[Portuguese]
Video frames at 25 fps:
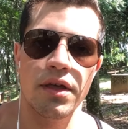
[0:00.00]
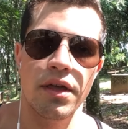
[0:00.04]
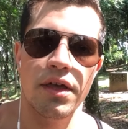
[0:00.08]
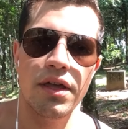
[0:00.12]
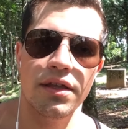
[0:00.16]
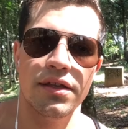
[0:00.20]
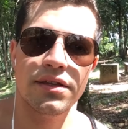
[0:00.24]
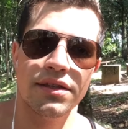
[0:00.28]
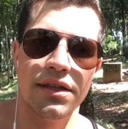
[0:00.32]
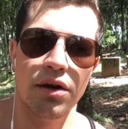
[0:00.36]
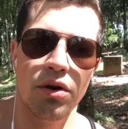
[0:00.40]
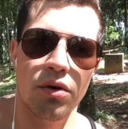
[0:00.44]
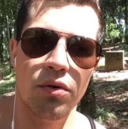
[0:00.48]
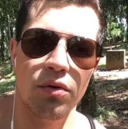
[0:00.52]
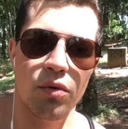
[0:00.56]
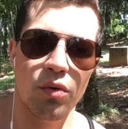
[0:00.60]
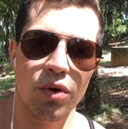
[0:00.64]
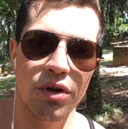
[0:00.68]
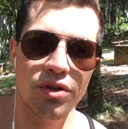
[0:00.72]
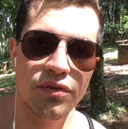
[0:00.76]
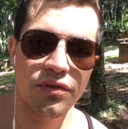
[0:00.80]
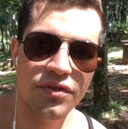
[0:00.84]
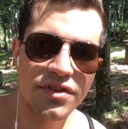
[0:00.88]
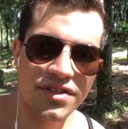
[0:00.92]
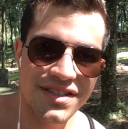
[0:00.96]
Então,
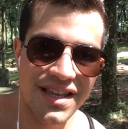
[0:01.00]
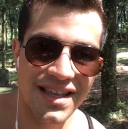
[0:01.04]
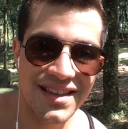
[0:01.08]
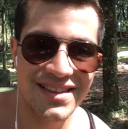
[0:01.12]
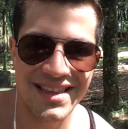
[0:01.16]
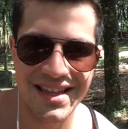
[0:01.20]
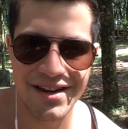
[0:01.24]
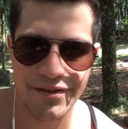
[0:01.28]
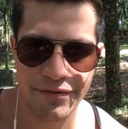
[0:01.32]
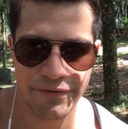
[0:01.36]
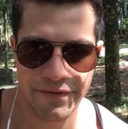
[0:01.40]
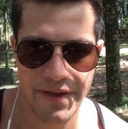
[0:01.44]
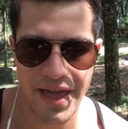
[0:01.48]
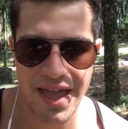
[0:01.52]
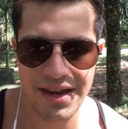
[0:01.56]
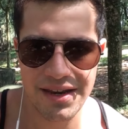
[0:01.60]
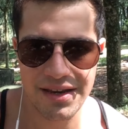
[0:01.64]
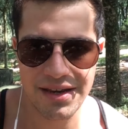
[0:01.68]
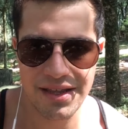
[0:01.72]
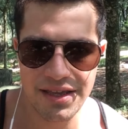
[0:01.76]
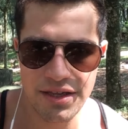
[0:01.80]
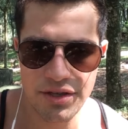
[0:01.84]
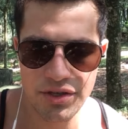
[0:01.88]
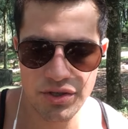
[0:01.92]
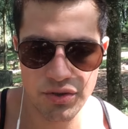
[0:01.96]
quando você interfere
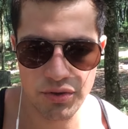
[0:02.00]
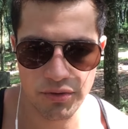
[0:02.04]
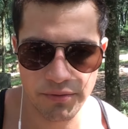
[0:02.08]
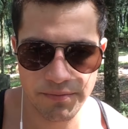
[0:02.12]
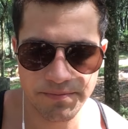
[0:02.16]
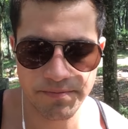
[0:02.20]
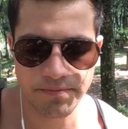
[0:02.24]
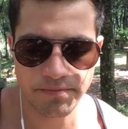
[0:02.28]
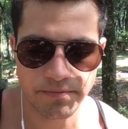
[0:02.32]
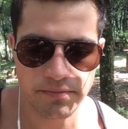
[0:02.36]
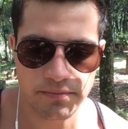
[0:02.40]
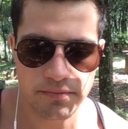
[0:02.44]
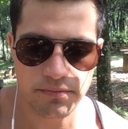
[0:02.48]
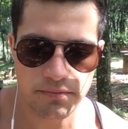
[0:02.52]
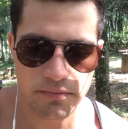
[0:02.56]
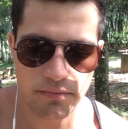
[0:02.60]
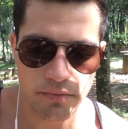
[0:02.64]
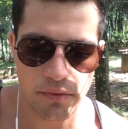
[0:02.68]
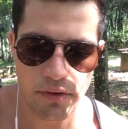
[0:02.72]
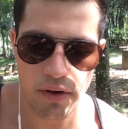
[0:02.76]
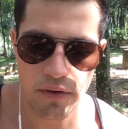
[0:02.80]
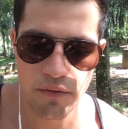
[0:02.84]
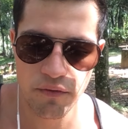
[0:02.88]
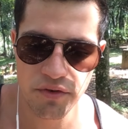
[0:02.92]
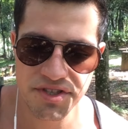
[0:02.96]
nisso,
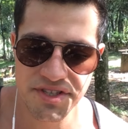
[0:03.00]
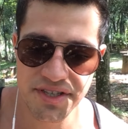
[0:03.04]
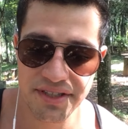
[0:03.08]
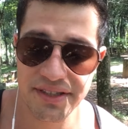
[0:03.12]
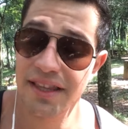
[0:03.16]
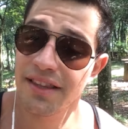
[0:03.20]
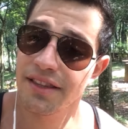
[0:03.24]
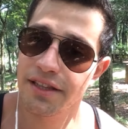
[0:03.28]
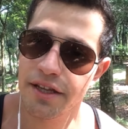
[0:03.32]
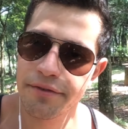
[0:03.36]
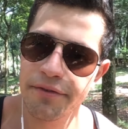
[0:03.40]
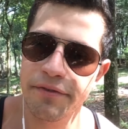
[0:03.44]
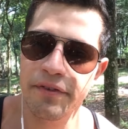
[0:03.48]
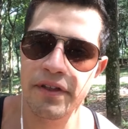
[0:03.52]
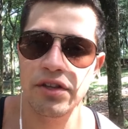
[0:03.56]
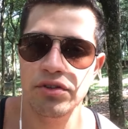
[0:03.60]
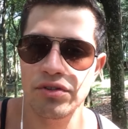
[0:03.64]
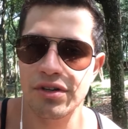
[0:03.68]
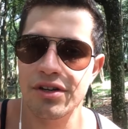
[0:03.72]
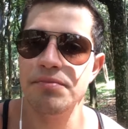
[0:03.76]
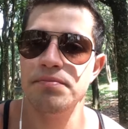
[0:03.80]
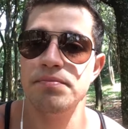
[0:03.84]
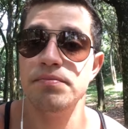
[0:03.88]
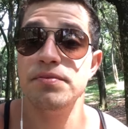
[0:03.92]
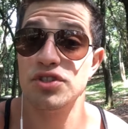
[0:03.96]
você está
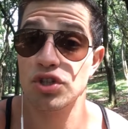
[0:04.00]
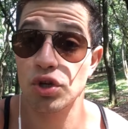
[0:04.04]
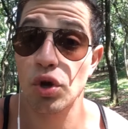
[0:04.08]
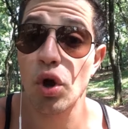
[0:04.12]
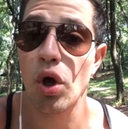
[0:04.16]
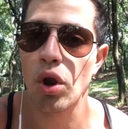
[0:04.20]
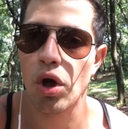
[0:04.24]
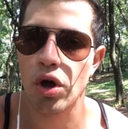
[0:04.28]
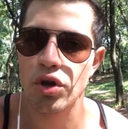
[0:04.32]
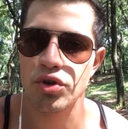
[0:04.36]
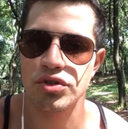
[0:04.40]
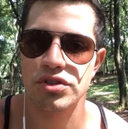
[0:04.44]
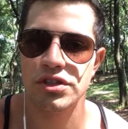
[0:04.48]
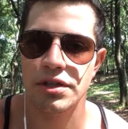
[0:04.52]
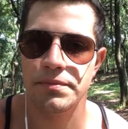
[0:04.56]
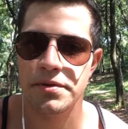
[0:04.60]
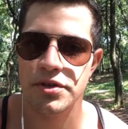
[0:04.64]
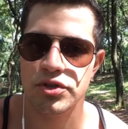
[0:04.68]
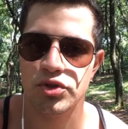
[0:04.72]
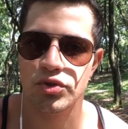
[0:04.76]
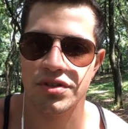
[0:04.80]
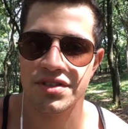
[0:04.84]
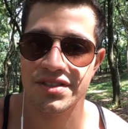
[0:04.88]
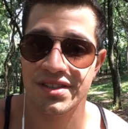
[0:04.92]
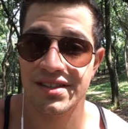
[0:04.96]
interferindo no psicológico da
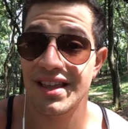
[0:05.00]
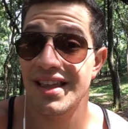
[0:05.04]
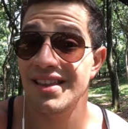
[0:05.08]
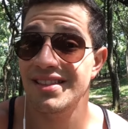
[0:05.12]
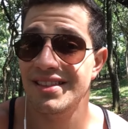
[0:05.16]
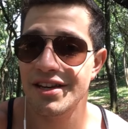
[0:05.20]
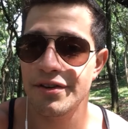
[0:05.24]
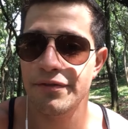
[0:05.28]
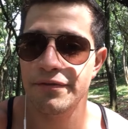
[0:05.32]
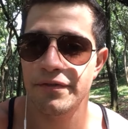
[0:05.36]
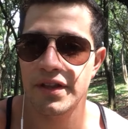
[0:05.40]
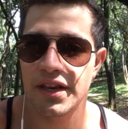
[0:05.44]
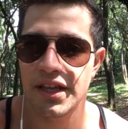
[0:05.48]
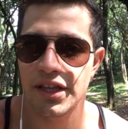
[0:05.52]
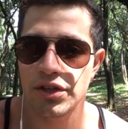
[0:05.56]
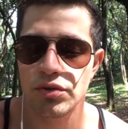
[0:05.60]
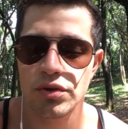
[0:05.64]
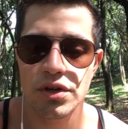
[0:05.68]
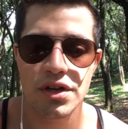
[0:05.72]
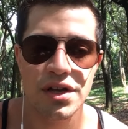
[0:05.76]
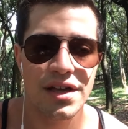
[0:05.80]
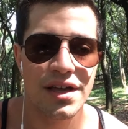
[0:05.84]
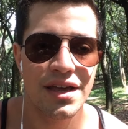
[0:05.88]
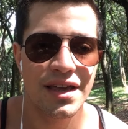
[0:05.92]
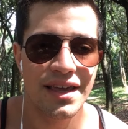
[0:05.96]
pessoa, está
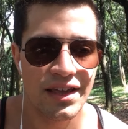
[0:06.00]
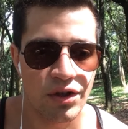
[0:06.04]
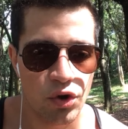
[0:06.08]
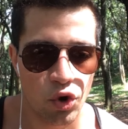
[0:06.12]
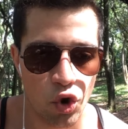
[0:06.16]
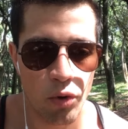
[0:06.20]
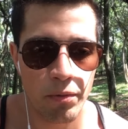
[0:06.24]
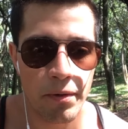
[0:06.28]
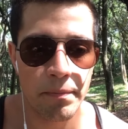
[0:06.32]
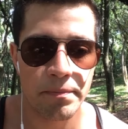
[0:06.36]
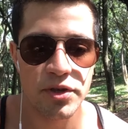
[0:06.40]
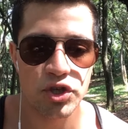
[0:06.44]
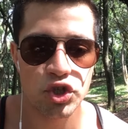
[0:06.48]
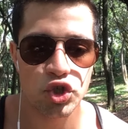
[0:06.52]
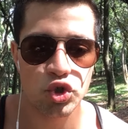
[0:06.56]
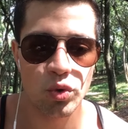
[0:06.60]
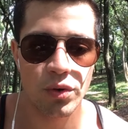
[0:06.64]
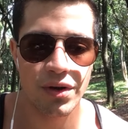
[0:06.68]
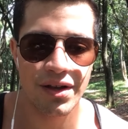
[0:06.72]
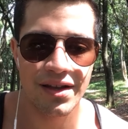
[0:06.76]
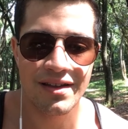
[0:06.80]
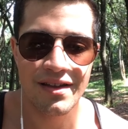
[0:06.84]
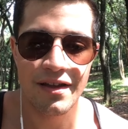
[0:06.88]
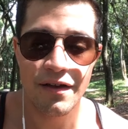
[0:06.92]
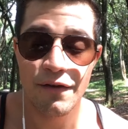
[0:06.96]
interferindo em como a
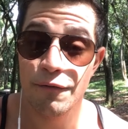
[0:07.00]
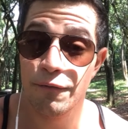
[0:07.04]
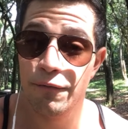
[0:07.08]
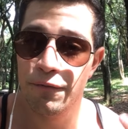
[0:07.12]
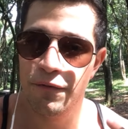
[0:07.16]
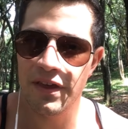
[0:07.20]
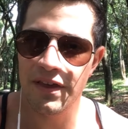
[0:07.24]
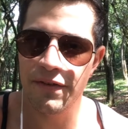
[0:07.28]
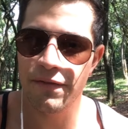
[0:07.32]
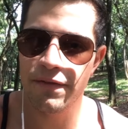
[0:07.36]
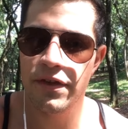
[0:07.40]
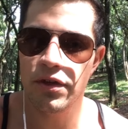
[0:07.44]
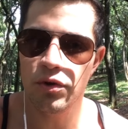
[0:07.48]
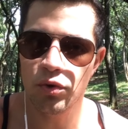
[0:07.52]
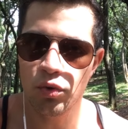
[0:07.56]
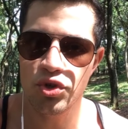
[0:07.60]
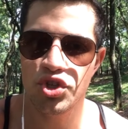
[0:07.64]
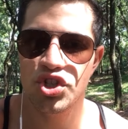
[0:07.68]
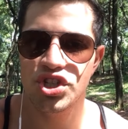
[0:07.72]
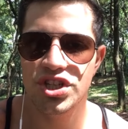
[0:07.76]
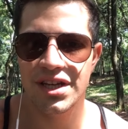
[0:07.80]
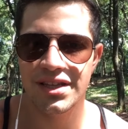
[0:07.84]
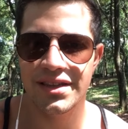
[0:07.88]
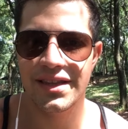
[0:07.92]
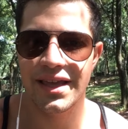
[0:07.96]
pessoa vive o
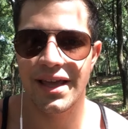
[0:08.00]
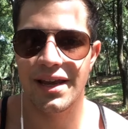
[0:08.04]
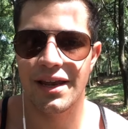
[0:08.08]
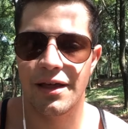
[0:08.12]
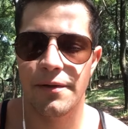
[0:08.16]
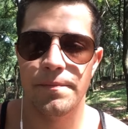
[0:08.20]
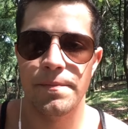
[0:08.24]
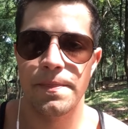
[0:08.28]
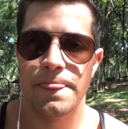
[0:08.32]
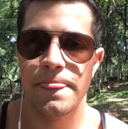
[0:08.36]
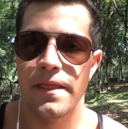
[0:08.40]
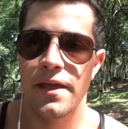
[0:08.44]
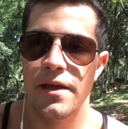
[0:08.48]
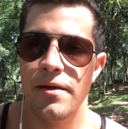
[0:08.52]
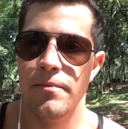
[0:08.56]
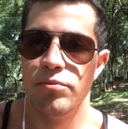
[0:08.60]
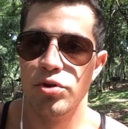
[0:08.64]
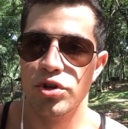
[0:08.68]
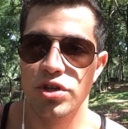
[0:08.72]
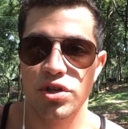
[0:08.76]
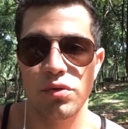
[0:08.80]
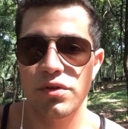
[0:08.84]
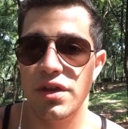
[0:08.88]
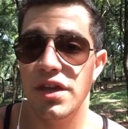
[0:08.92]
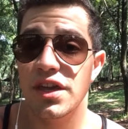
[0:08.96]
dia dela.
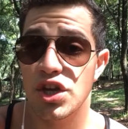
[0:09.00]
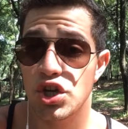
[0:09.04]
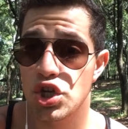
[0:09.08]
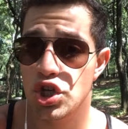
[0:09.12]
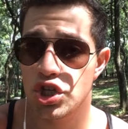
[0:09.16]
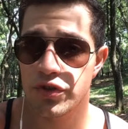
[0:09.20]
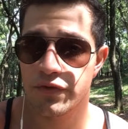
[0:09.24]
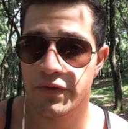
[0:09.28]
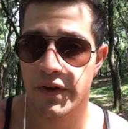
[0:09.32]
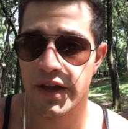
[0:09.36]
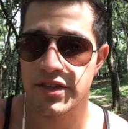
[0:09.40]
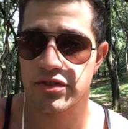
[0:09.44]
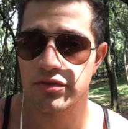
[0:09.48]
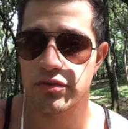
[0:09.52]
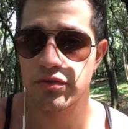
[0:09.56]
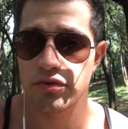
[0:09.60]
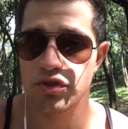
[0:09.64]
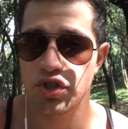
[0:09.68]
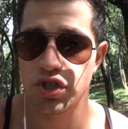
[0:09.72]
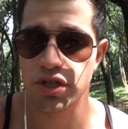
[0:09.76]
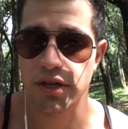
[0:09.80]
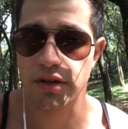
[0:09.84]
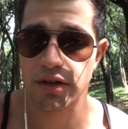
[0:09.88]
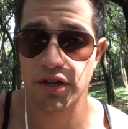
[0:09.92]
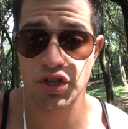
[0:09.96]
Porque o que, a gente faz no
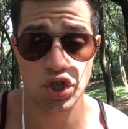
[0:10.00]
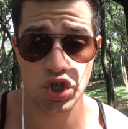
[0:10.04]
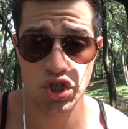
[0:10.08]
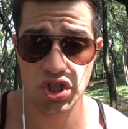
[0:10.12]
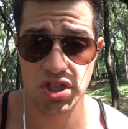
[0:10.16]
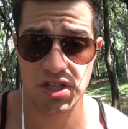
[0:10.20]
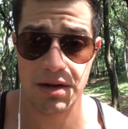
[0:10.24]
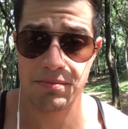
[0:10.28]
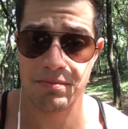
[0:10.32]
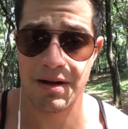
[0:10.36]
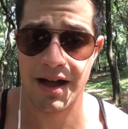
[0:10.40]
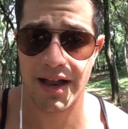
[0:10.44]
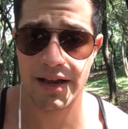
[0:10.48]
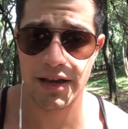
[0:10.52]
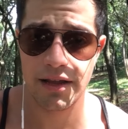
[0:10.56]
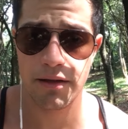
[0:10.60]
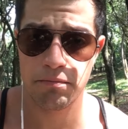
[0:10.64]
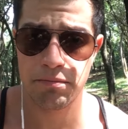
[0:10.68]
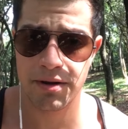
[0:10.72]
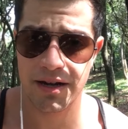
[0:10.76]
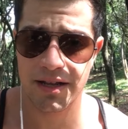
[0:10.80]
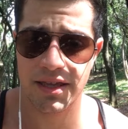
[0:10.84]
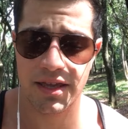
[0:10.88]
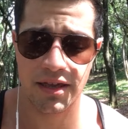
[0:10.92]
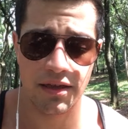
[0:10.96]
dia? A gente trabalha
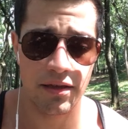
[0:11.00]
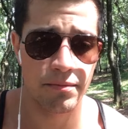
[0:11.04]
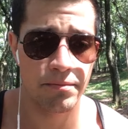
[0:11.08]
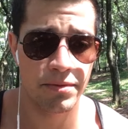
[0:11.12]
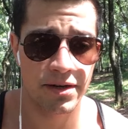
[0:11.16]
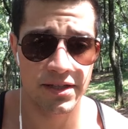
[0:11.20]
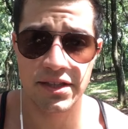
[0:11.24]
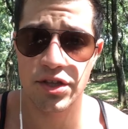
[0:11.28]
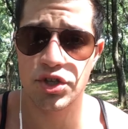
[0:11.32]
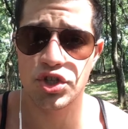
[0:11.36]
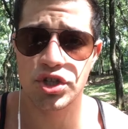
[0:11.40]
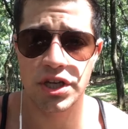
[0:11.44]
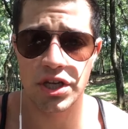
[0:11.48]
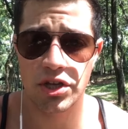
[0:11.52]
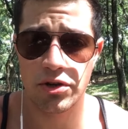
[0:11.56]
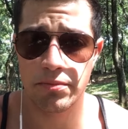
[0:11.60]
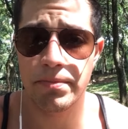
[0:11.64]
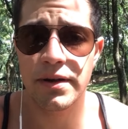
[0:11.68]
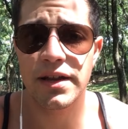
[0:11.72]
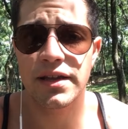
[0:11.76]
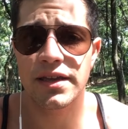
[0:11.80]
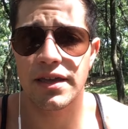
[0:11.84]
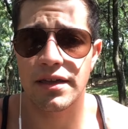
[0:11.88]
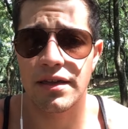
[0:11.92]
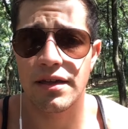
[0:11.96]
para quê? Para ter dinheiro
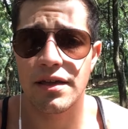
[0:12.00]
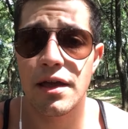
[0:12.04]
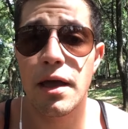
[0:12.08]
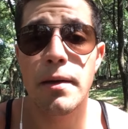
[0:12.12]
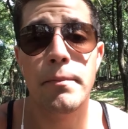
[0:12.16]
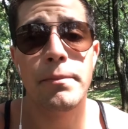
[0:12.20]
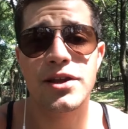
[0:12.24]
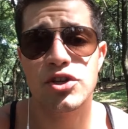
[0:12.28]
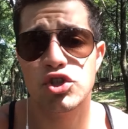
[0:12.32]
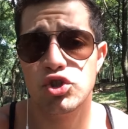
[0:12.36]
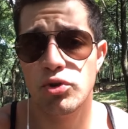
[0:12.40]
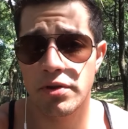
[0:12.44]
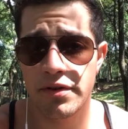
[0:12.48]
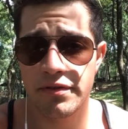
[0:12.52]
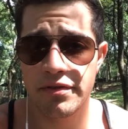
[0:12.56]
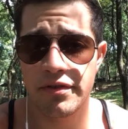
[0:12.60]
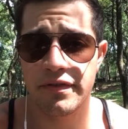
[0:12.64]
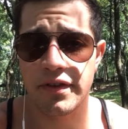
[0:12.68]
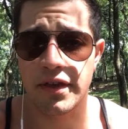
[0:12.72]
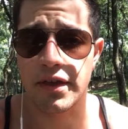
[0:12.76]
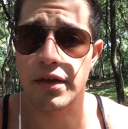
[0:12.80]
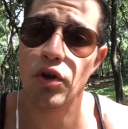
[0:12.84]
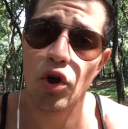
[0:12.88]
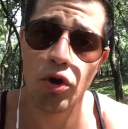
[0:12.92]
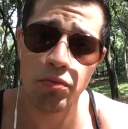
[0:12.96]
para quê? Para
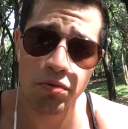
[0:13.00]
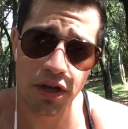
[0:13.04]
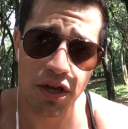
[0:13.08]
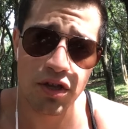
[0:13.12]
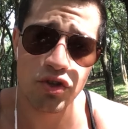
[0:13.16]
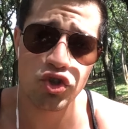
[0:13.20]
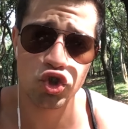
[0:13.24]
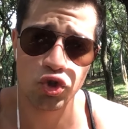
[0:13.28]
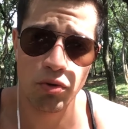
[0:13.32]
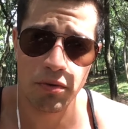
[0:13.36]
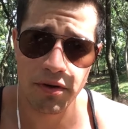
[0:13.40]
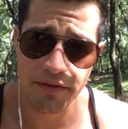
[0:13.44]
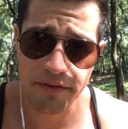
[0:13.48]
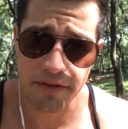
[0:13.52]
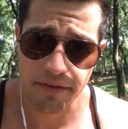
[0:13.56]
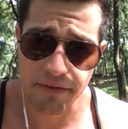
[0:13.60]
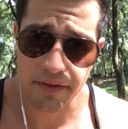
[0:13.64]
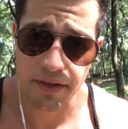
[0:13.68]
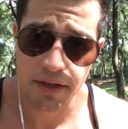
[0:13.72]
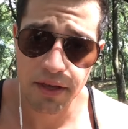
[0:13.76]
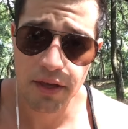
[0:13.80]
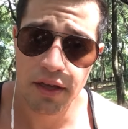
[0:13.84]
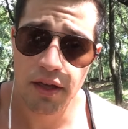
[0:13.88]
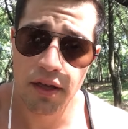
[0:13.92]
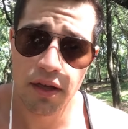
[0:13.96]
sobreviver. Como que a gente
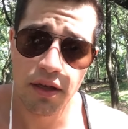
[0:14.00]
sobrevive?